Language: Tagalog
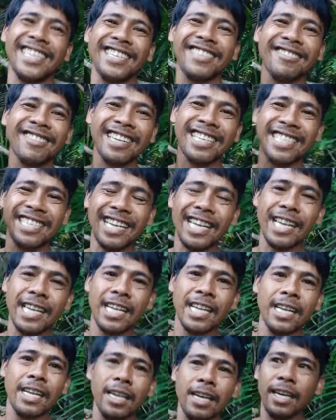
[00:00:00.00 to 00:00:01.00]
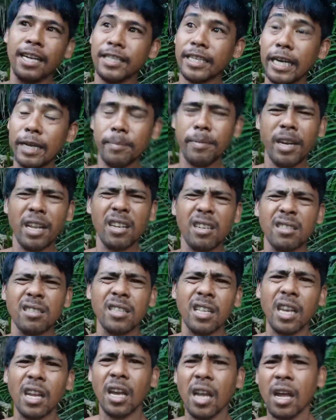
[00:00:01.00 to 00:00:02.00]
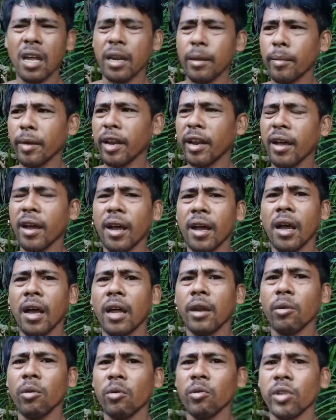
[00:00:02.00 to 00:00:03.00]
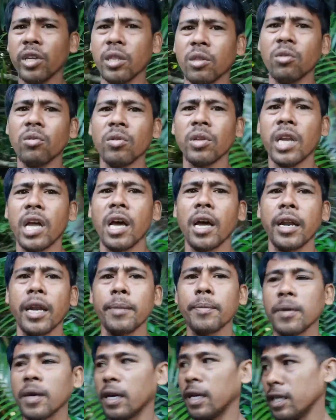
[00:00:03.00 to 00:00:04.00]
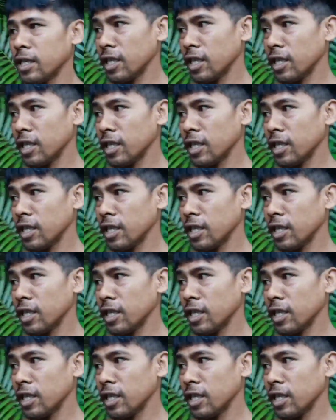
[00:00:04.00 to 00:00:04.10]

thank you guys ha uh, Jollibee lang talaga naman ang ano ko dito hinahanap uh,